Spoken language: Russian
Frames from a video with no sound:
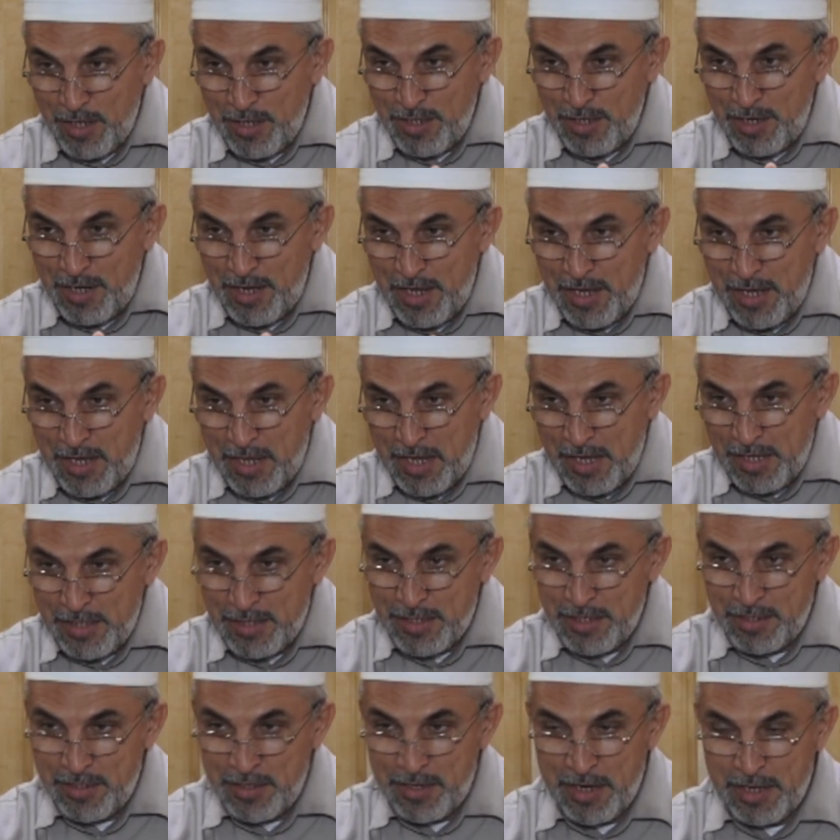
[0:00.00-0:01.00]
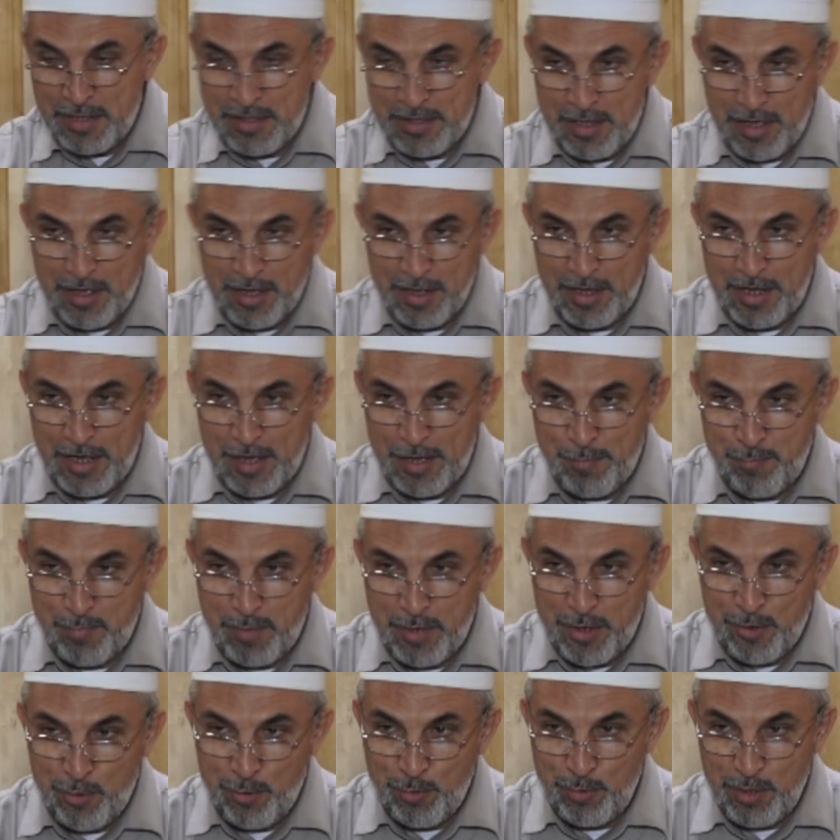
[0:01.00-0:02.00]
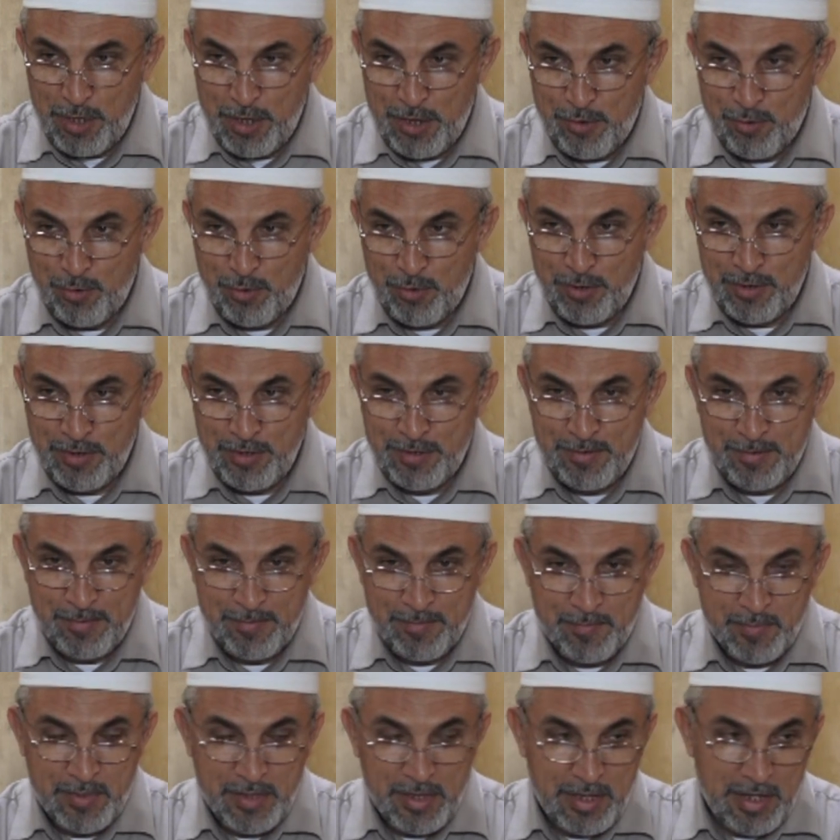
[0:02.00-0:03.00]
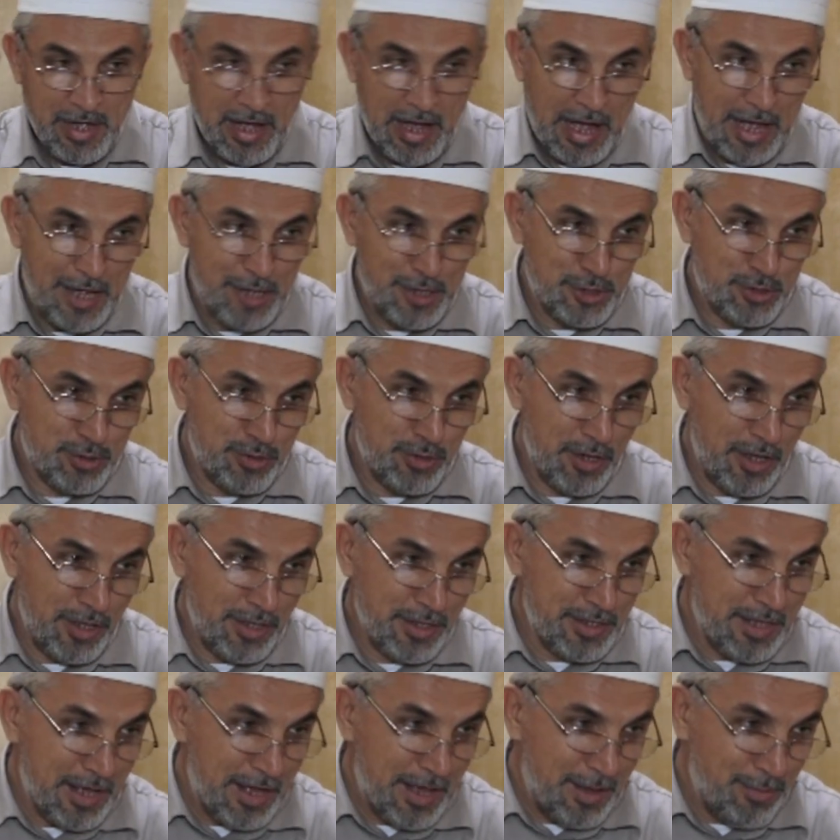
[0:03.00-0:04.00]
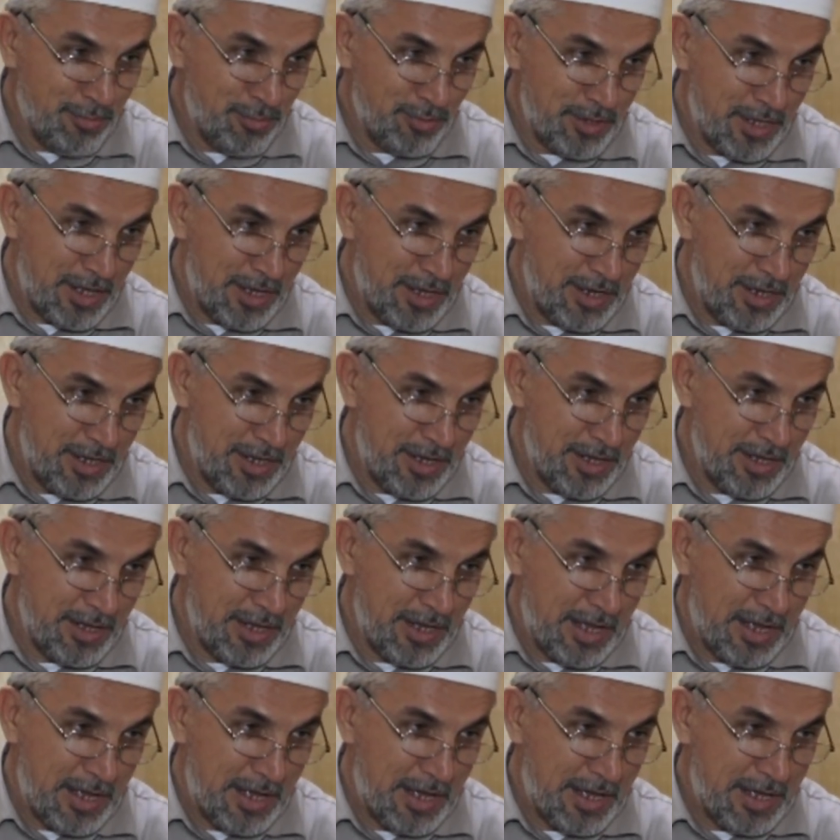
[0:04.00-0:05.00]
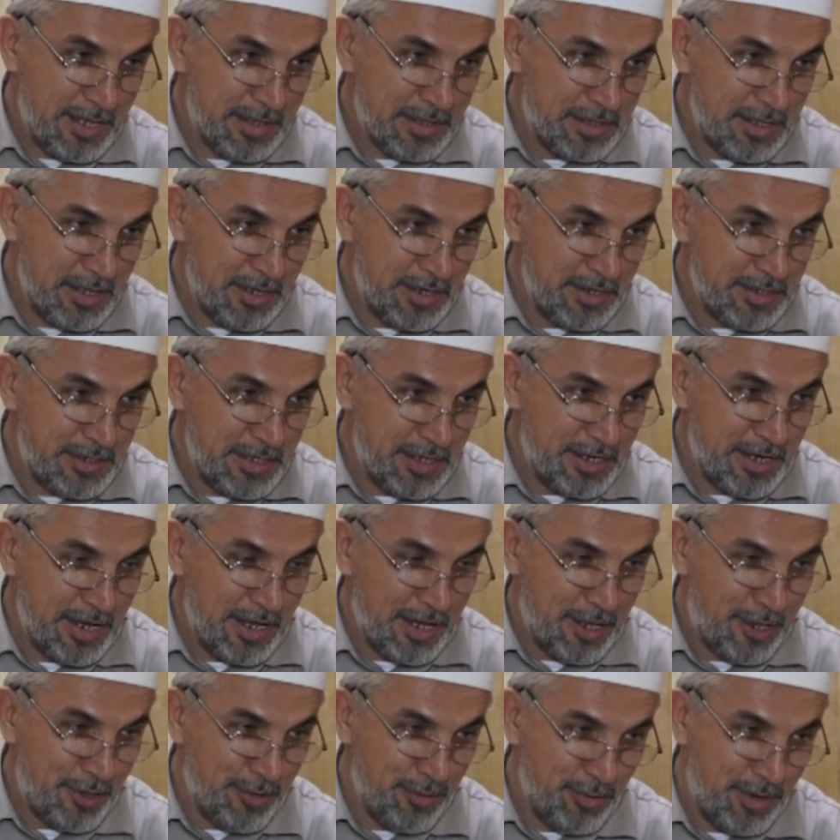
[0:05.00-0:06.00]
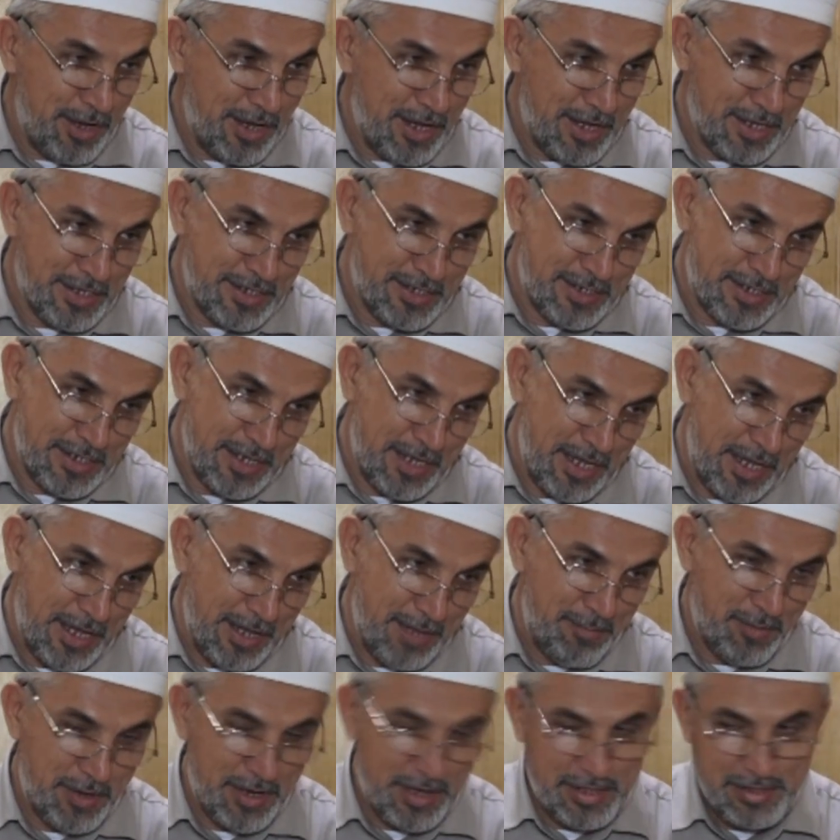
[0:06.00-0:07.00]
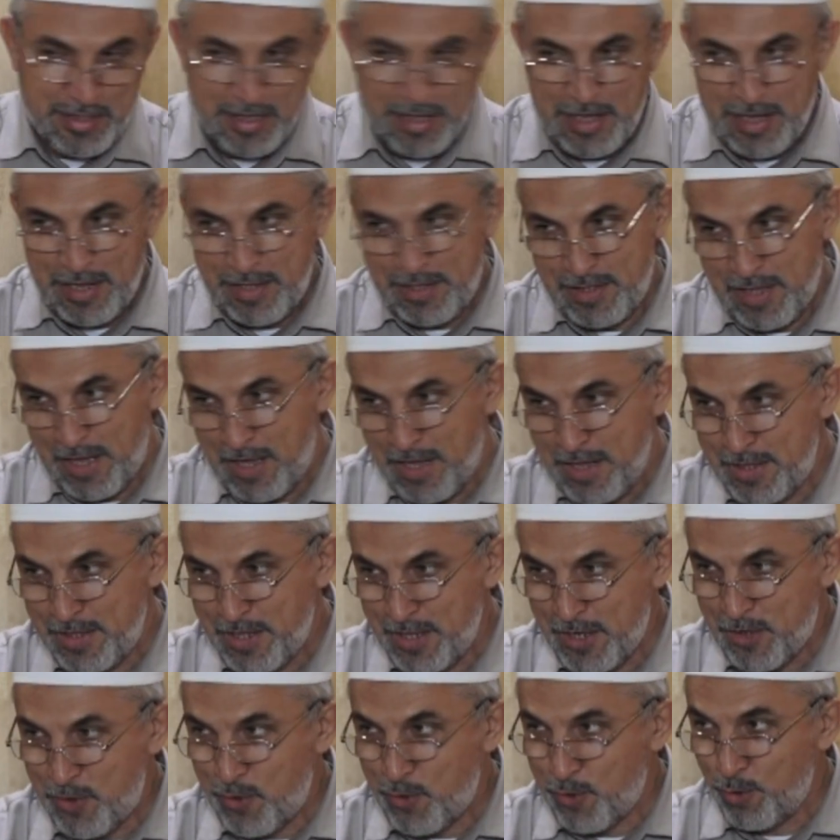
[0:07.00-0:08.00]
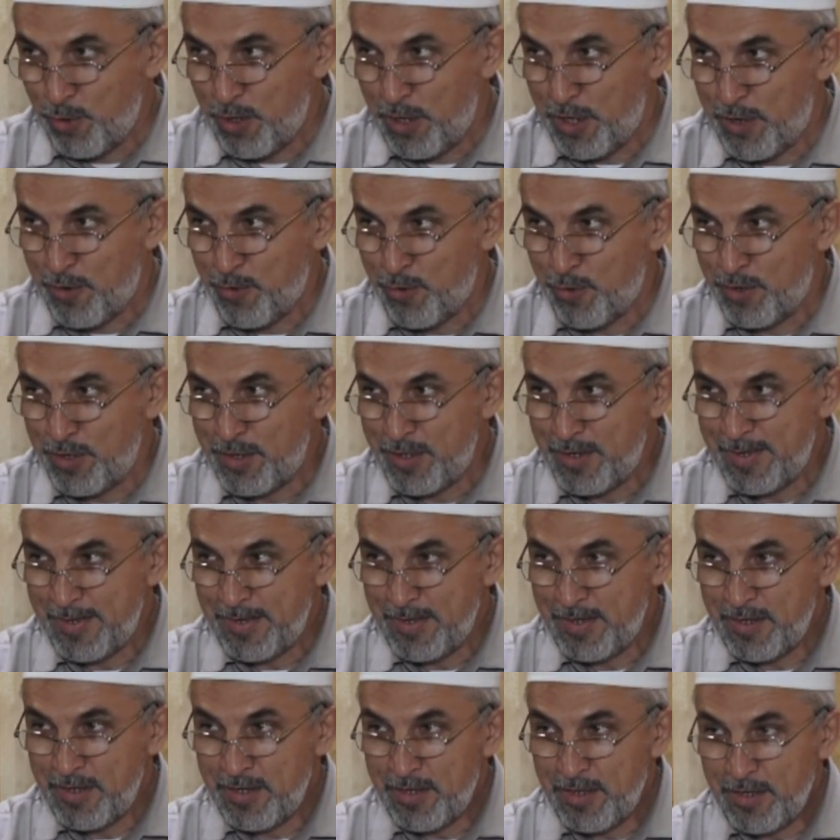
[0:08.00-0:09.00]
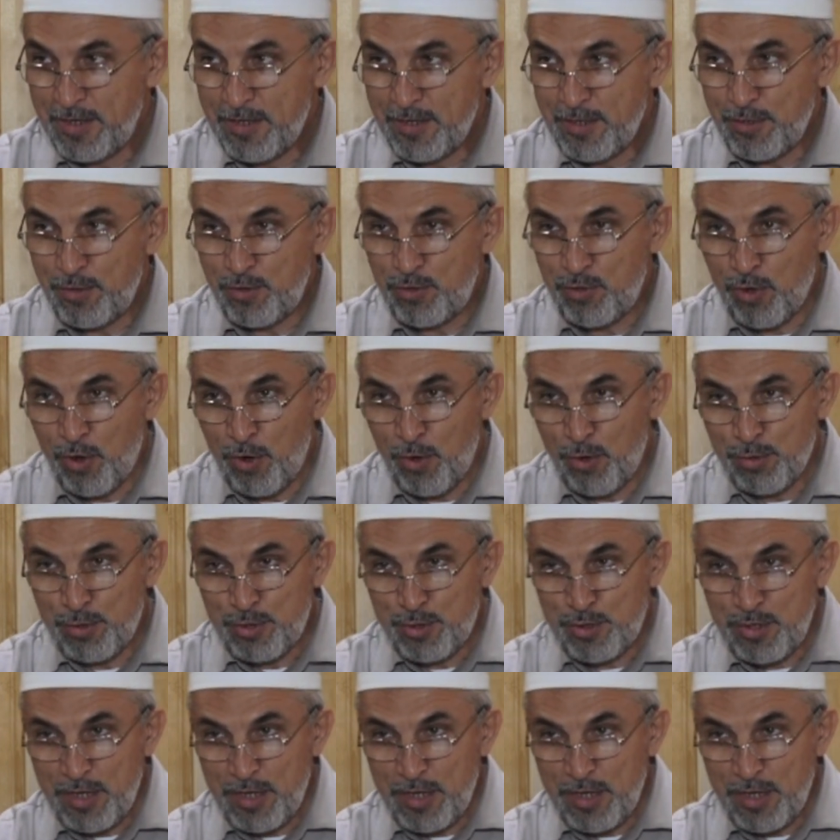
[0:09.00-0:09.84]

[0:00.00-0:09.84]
И одновременно с этим люди узнают, что у этого имама есть банкетный зал. Получается, что он призывает бороться с адатами, а сам владеет банкетным залом.